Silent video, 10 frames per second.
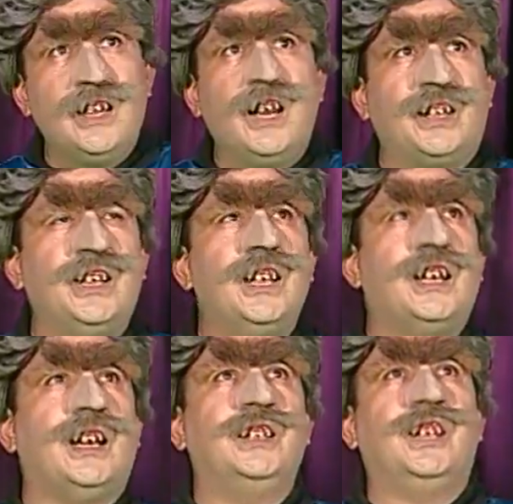La
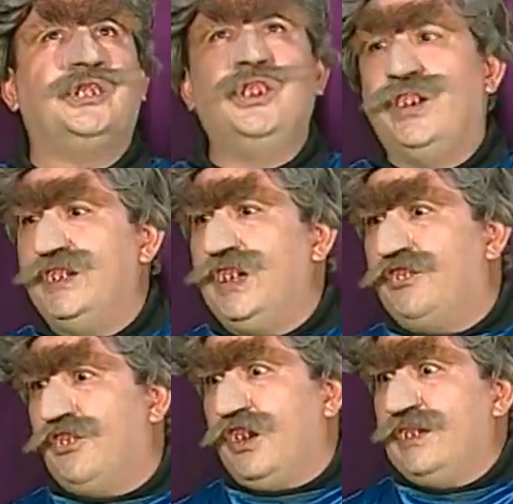reencarnación es la
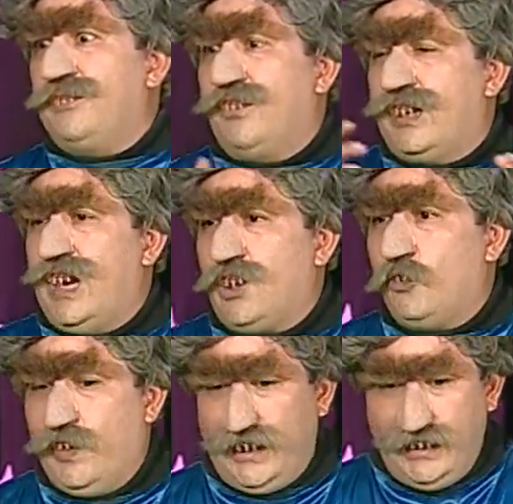forma por la
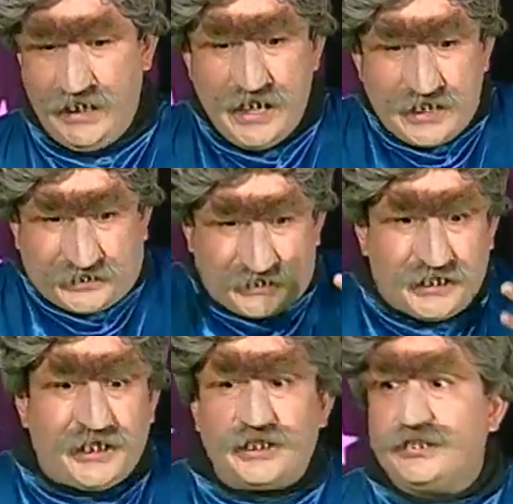cual
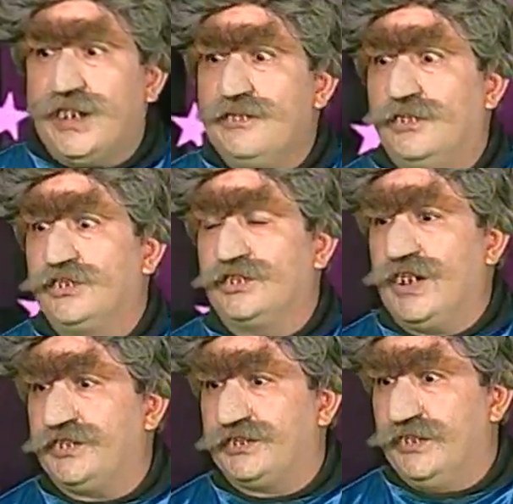regresamos a
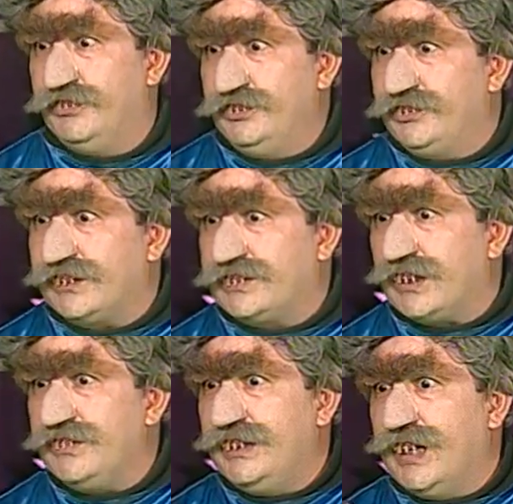este mundo a
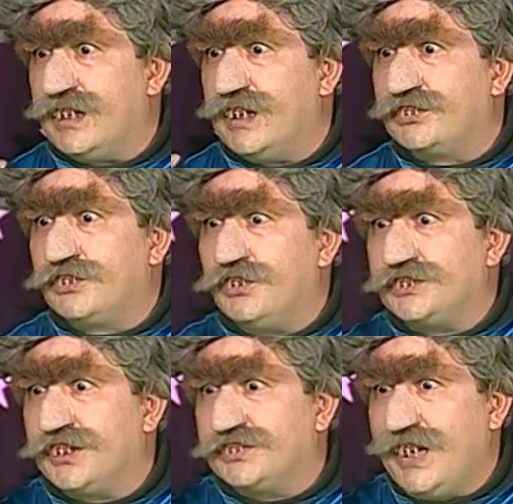terminar las
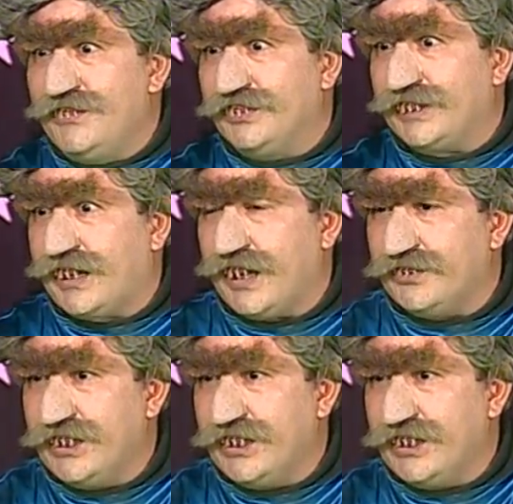cosas que hemos dejado